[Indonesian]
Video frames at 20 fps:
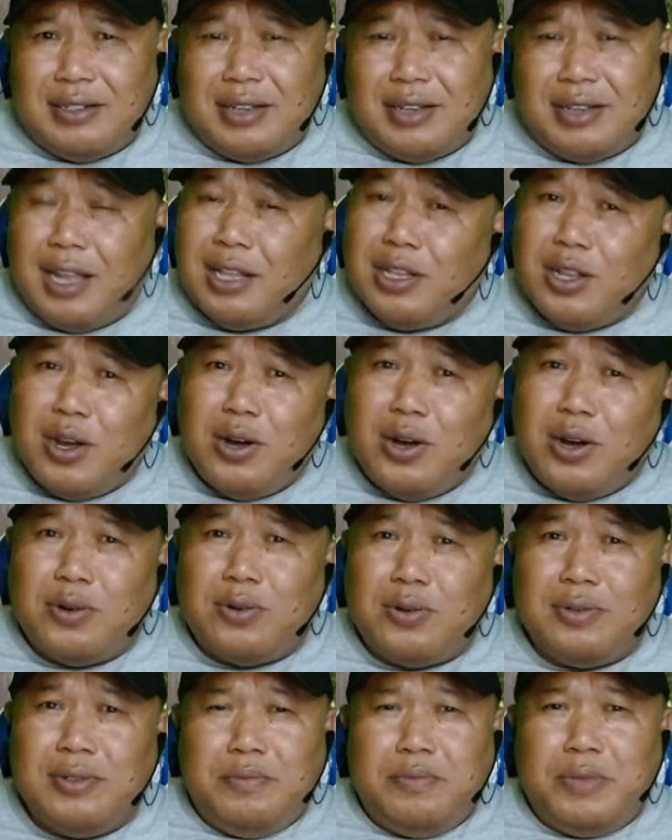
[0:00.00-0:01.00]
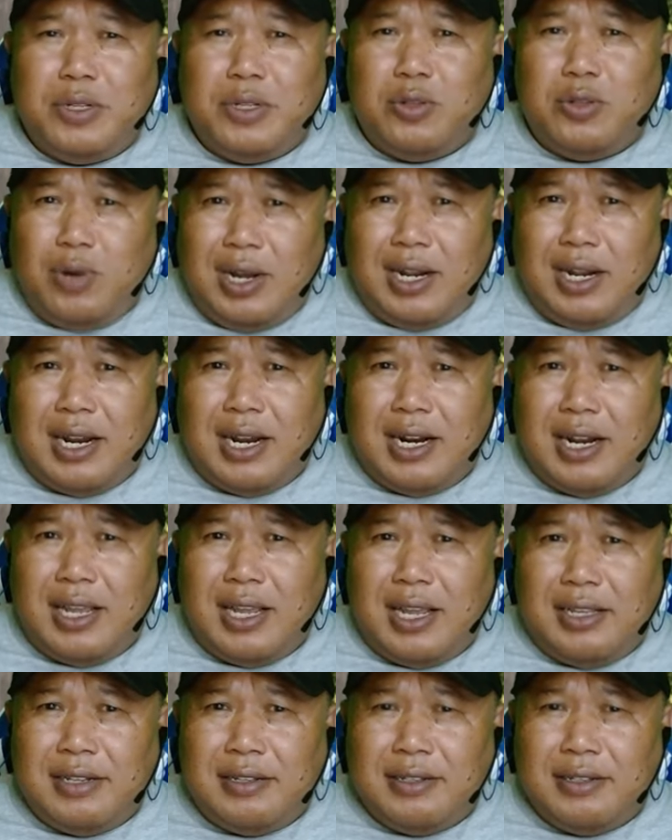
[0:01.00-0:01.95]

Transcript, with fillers: atau petualang lain